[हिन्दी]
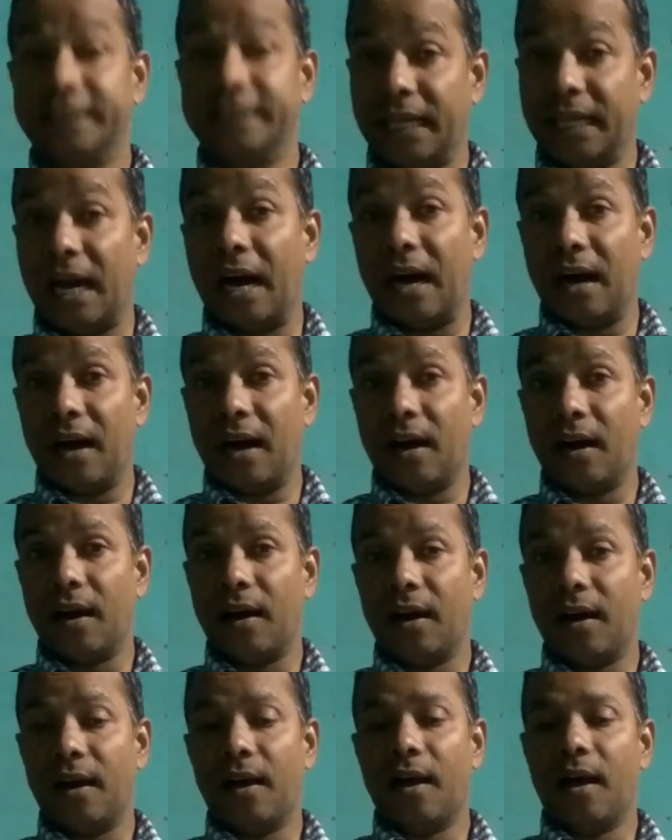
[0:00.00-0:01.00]
या
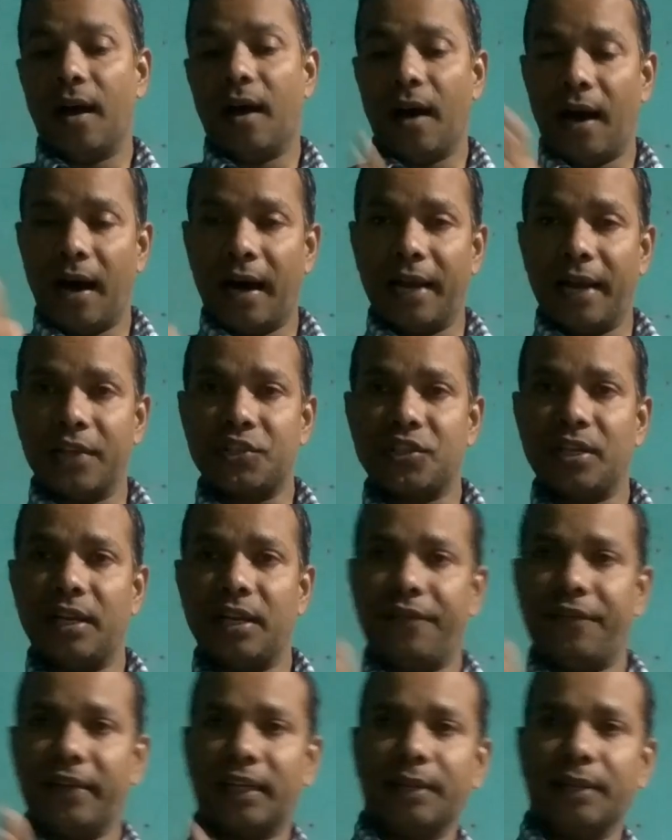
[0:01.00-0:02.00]
आर एच एल
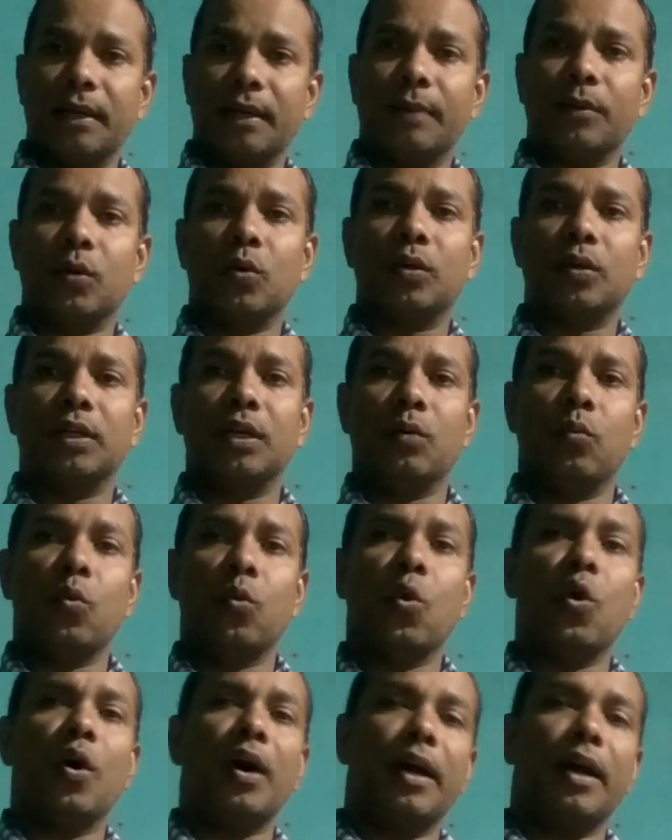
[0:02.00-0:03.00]
एफ ए के बराबर हो गया
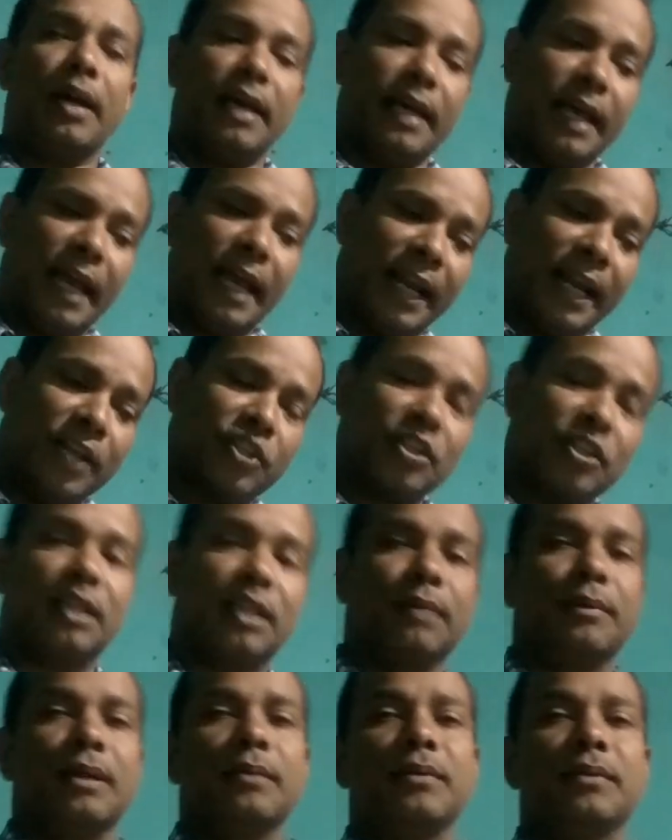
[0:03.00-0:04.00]
वो एल एच एल
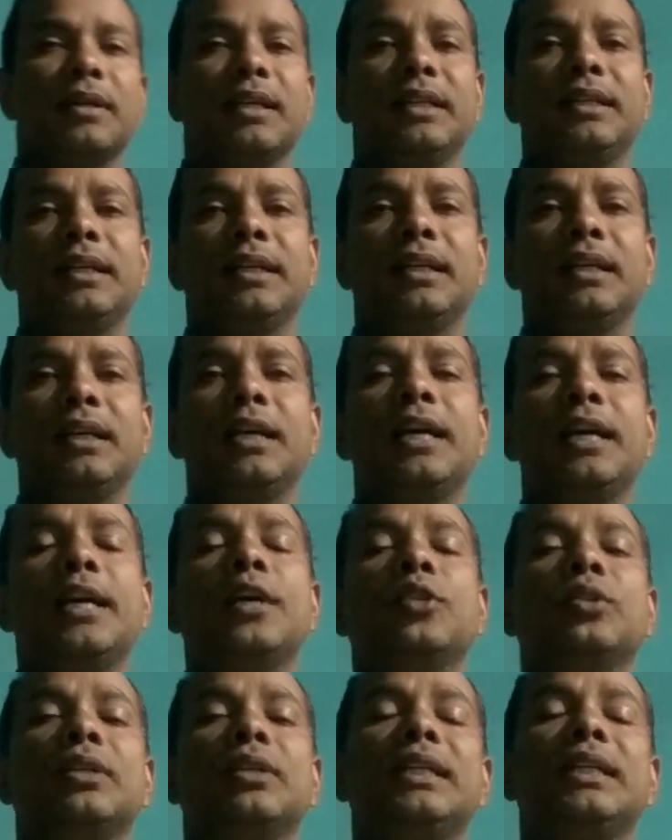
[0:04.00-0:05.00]
के बराबर नहीं है
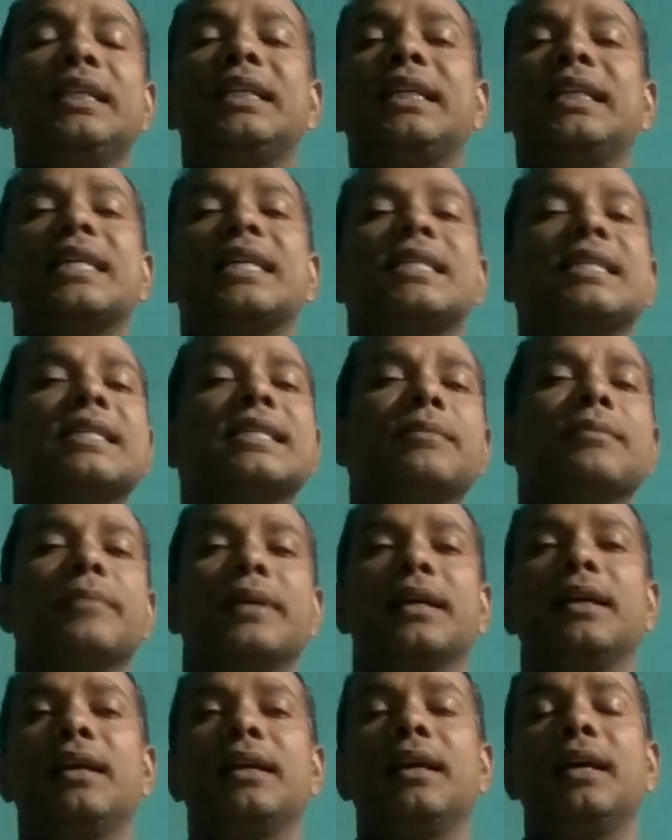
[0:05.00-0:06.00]
तो इन केसेस
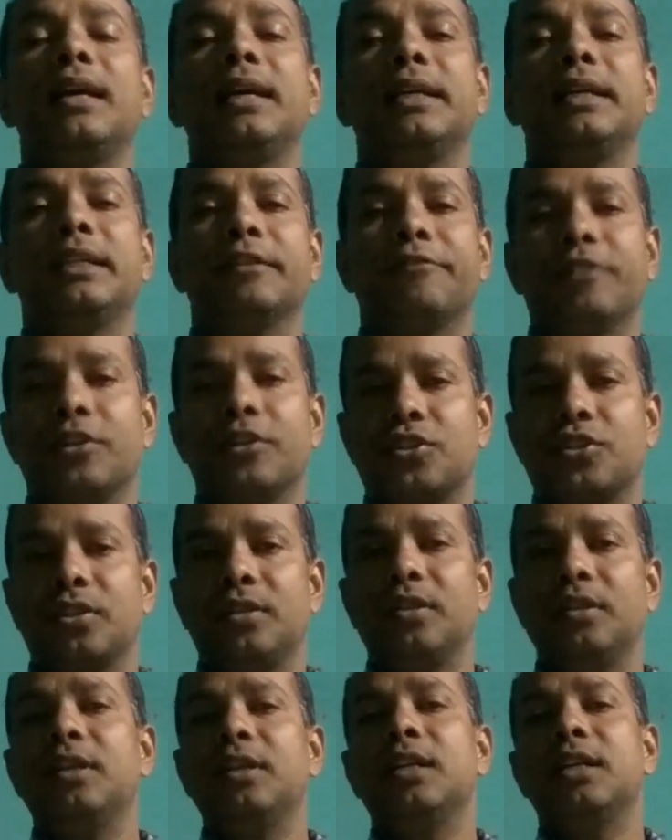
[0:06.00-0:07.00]
में ये
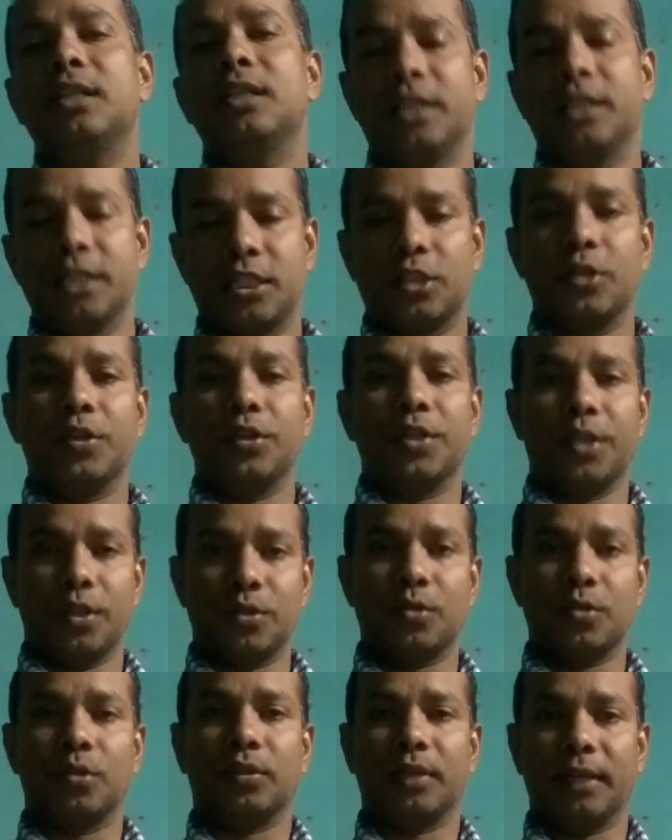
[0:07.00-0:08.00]
फंक्शन
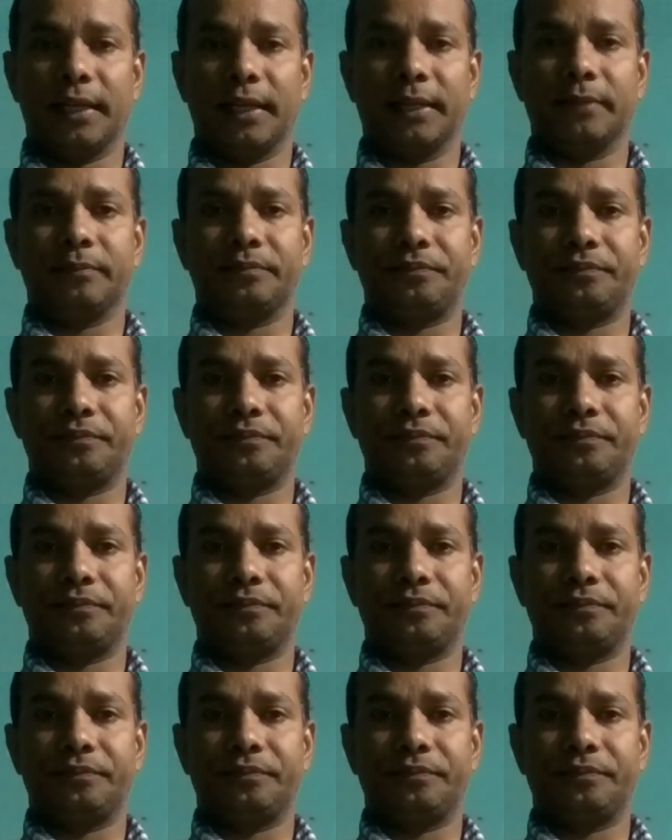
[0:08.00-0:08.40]
डिसकंटिन्यूस होता है